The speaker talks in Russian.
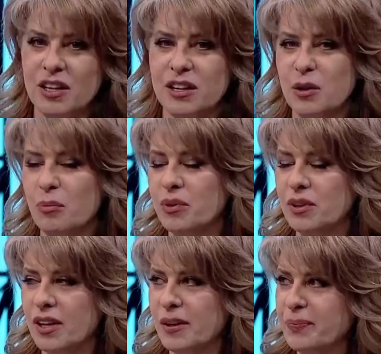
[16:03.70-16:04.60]
это
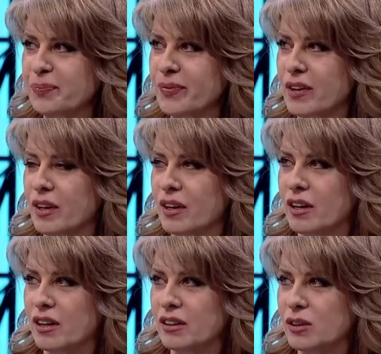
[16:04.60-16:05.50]
было
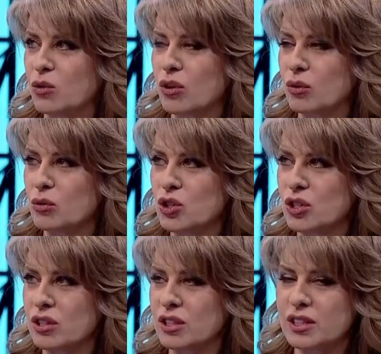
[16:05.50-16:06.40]
а, такое
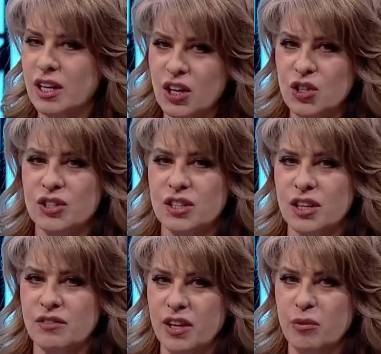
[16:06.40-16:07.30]
очень
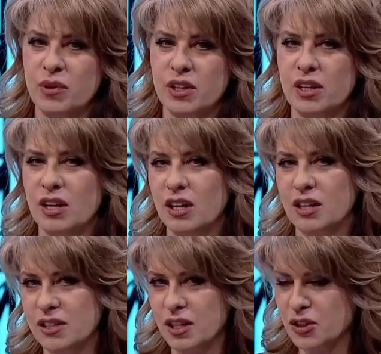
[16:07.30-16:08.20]
историческое время для
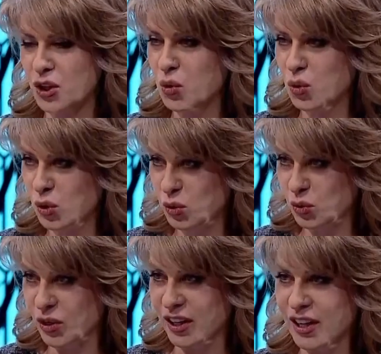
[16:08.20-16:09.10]
казахской
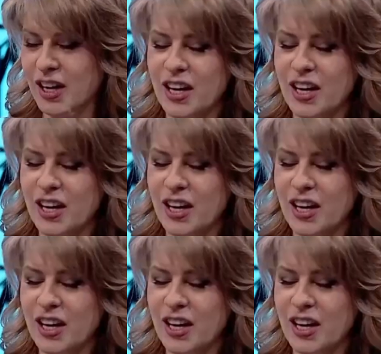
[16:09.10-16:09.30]
культуры.